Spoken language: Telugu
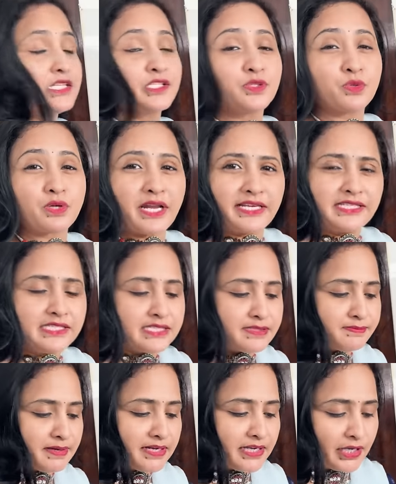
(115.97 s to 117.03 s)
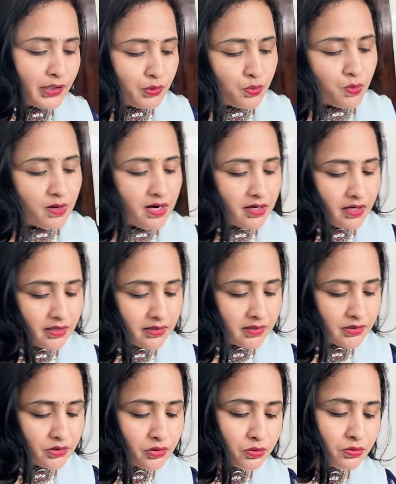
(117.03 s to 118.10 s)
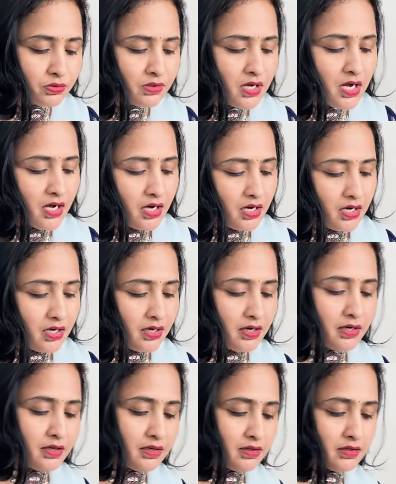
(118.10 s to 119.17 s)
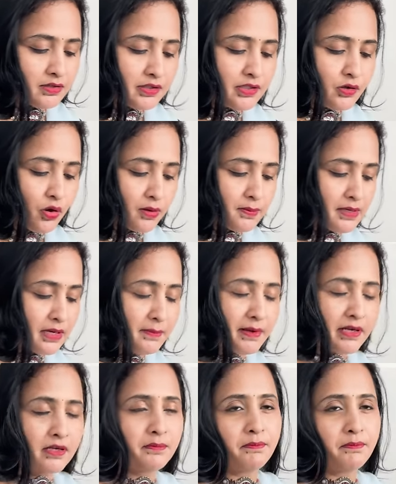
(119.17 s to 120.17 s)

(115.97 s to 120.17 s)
సో రైస్ మరి ఎక్కువగా కడగద్దు అంటే నార్మల్గా మనకి